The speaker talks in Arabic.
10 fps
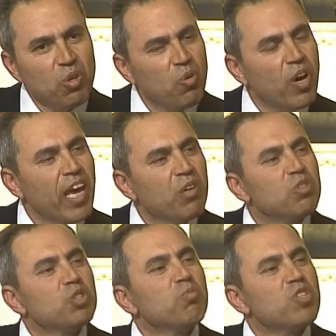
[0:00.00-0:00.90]
وكاي
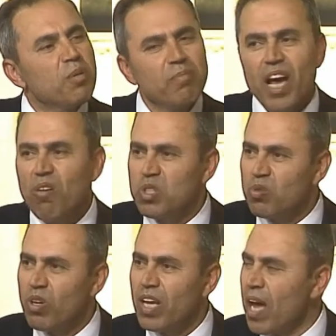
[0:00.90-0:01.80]
وجبوز بنا
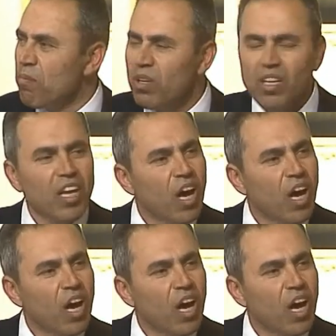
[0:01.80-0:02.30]
وزن الجابي